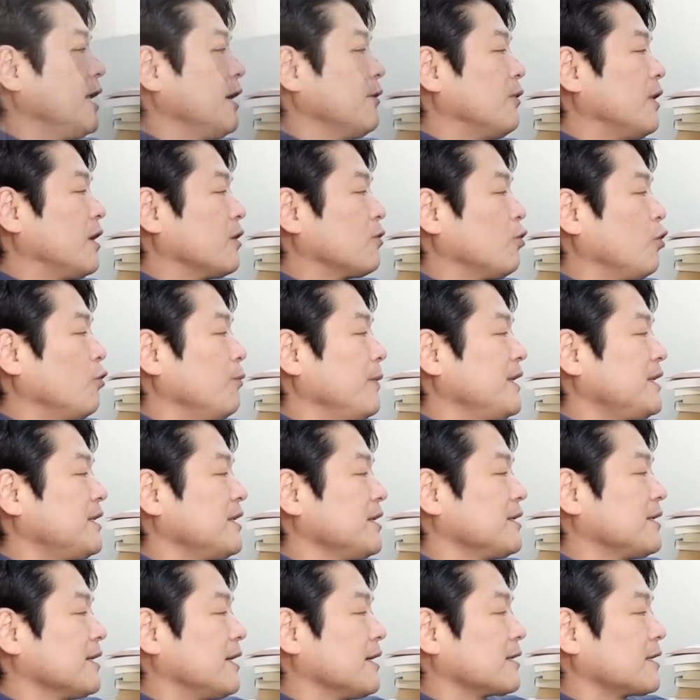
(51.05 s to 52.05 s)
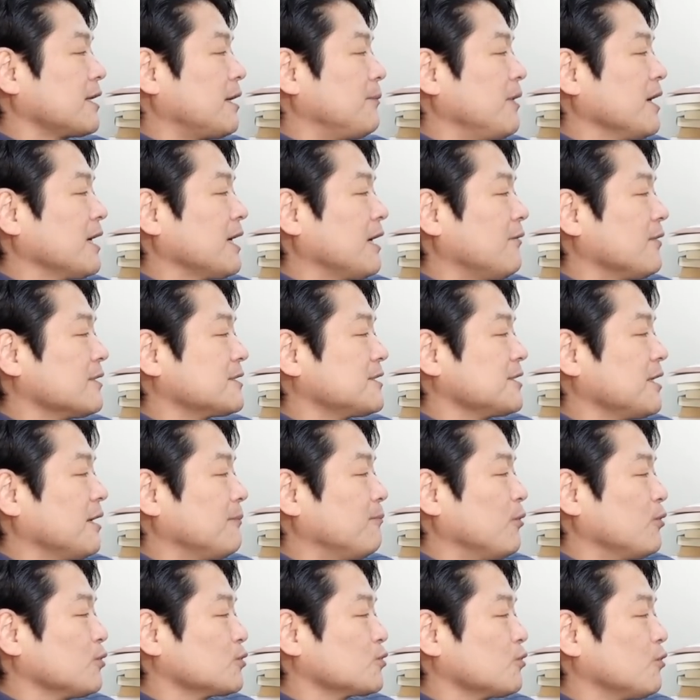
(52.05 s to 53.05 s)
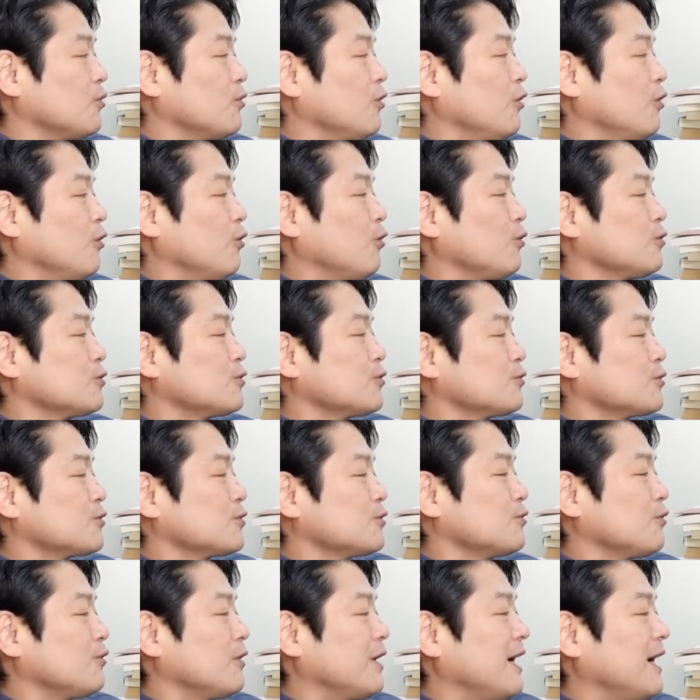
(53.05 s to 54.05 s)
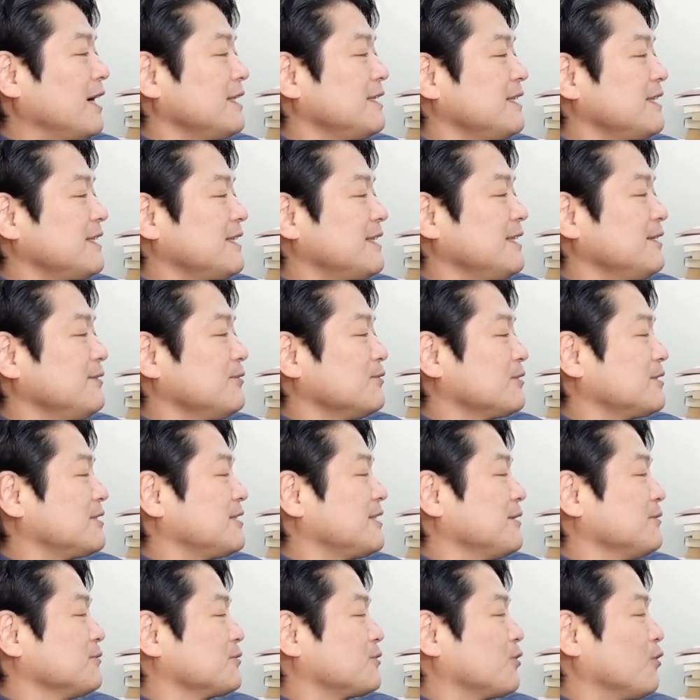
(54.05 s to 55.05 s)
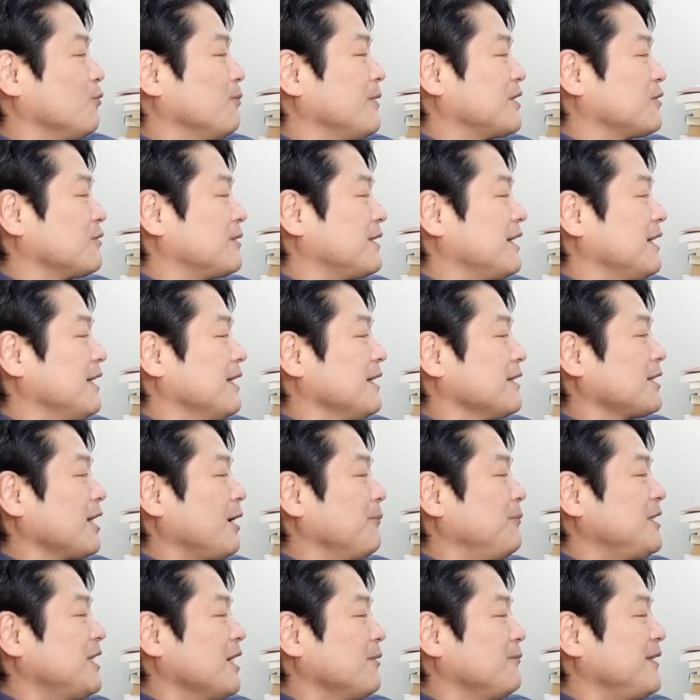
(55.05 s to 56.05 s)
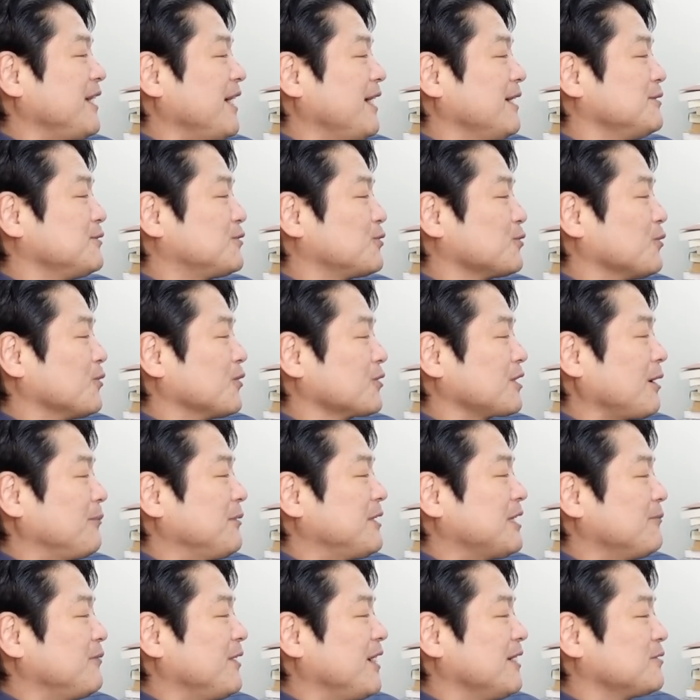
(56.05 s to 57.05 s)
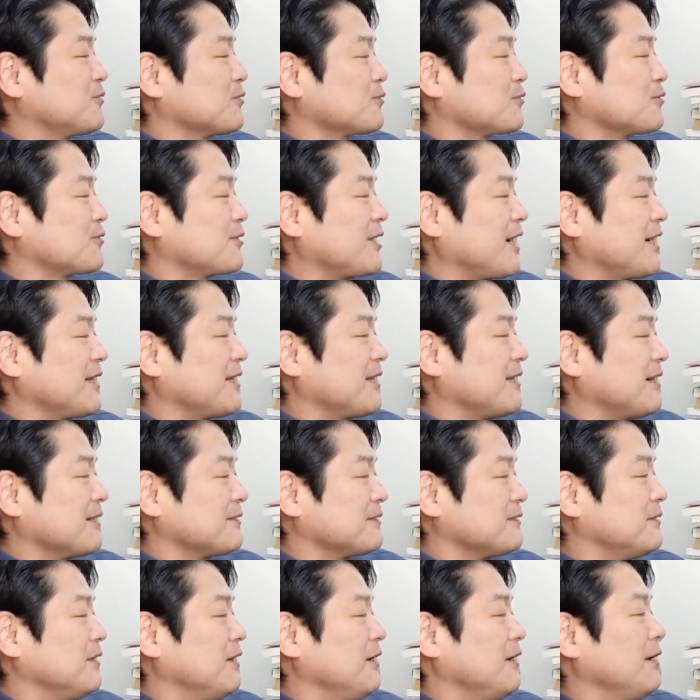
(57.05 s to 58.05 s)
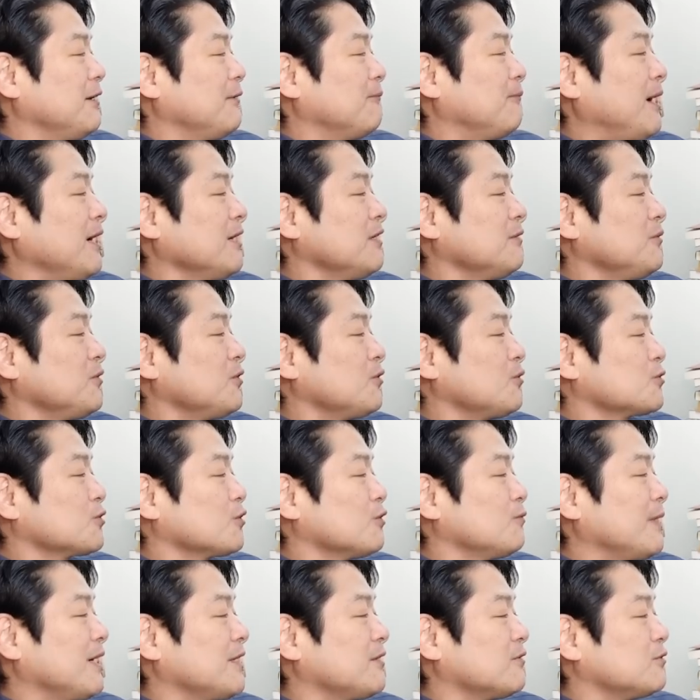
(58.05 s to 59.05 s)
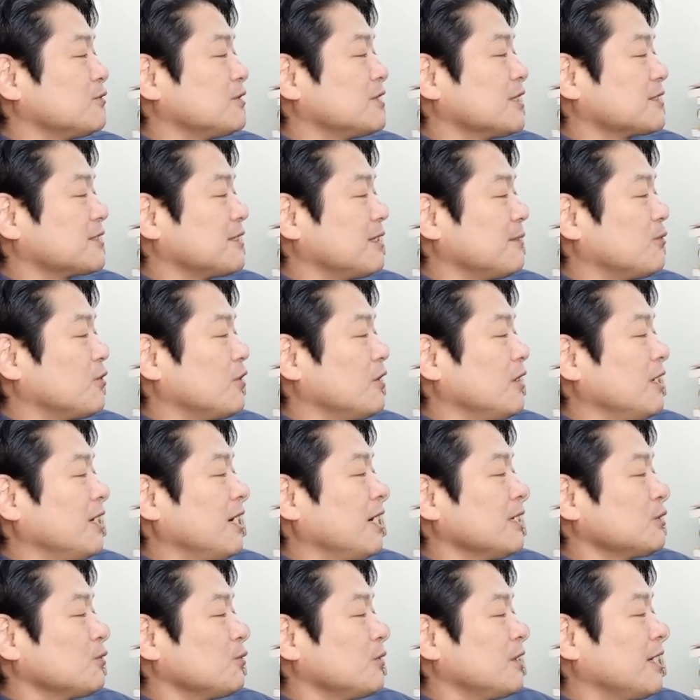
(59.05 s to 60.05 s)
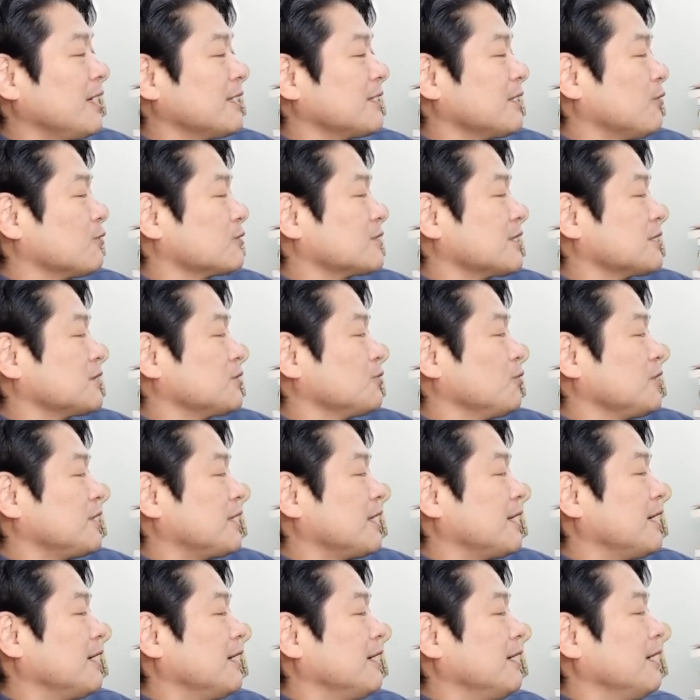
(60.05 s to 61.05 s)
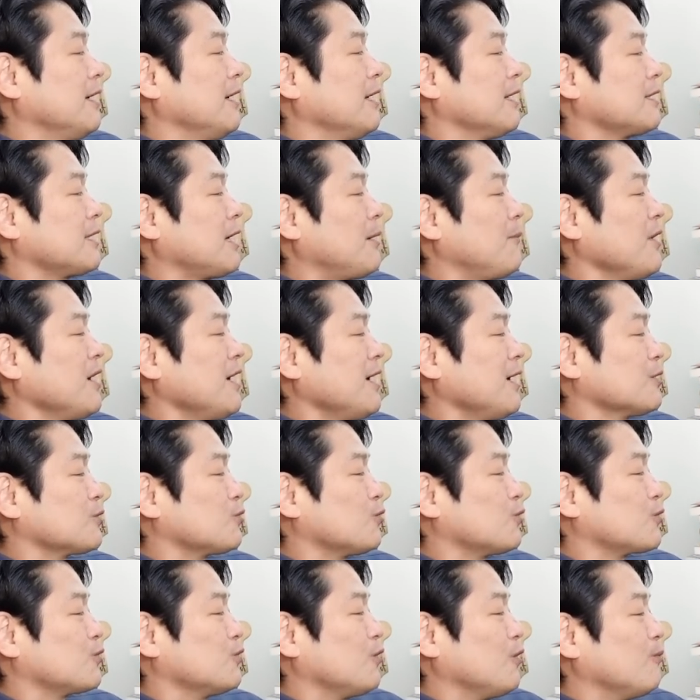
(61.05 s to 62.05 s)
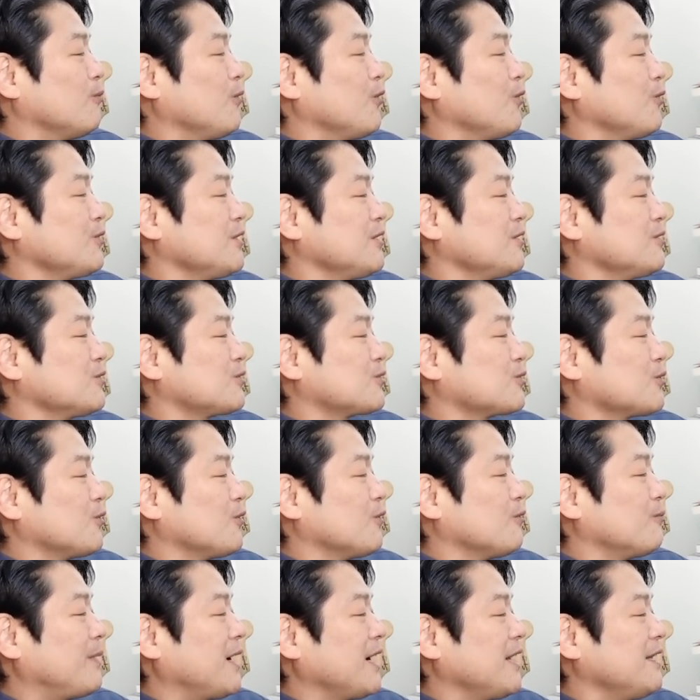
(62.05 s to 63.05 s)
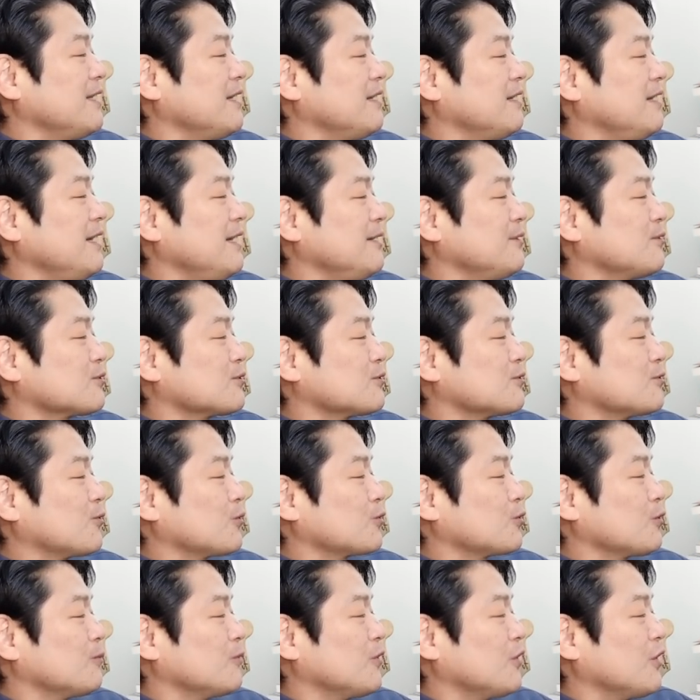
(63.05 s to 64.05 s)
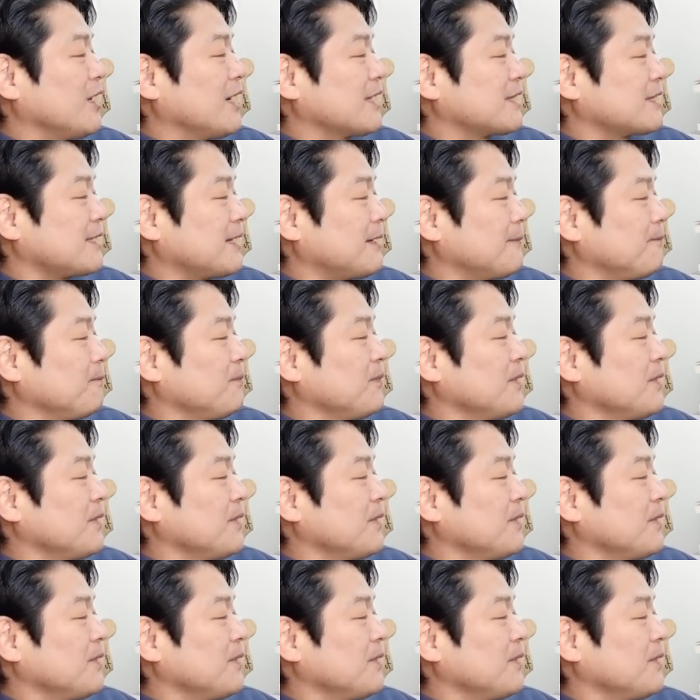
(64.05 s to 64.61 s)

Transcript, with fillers: 年はコメンテーター玉川氏が暴走、放送中の歯に絹着せぬコメントで、たびたび炎上、たびたび炎上するだけでなく、番組放送前の打ち合わせでも、羽鳥アナを差し置いて、玉川徹のモーニングショーをバリにリードすることもあった。